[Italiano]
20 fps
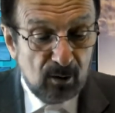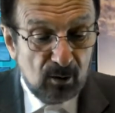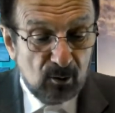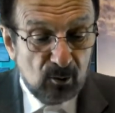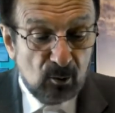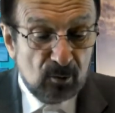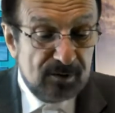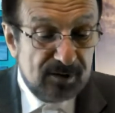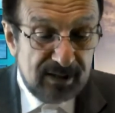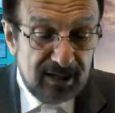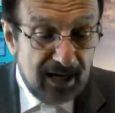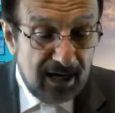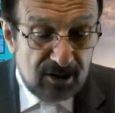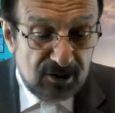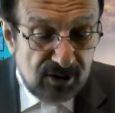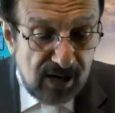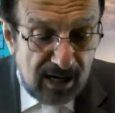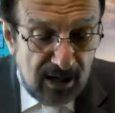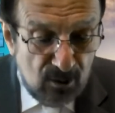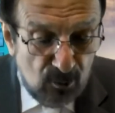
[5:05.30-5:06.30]
non si
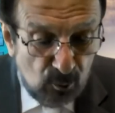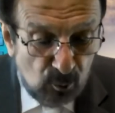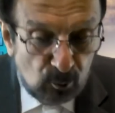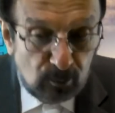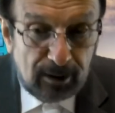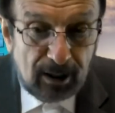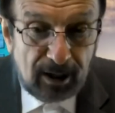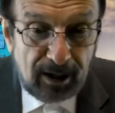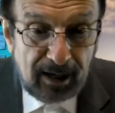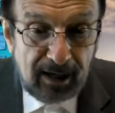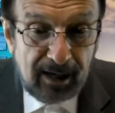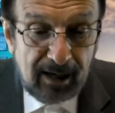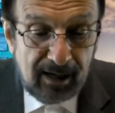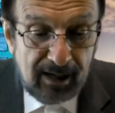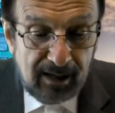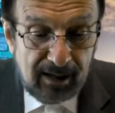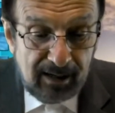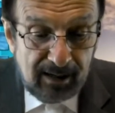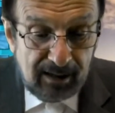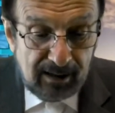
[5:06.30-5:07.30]
lascia illudere
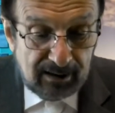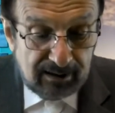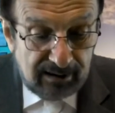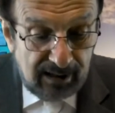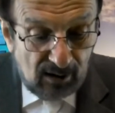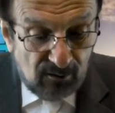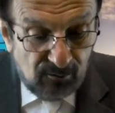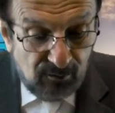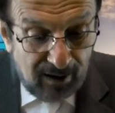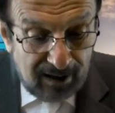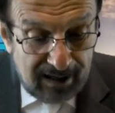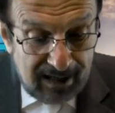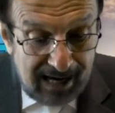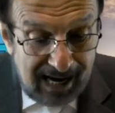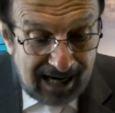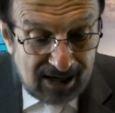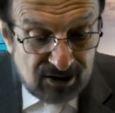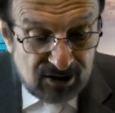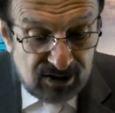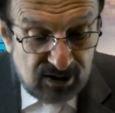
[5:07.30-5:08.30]
da
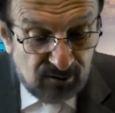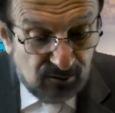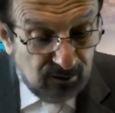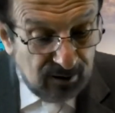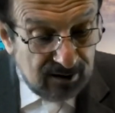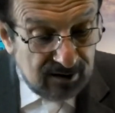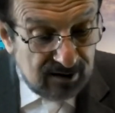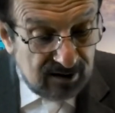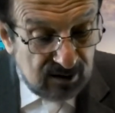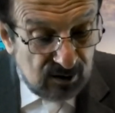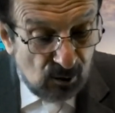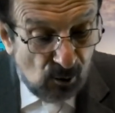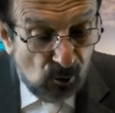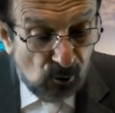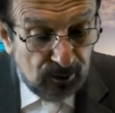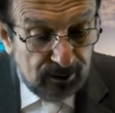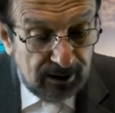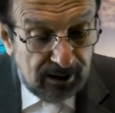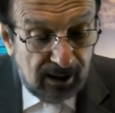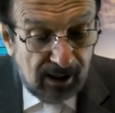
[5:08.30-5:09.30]
fallaci
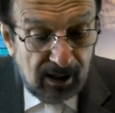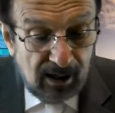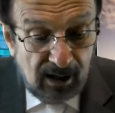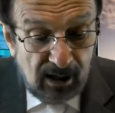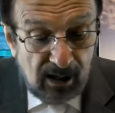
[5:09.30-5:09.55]
finzioni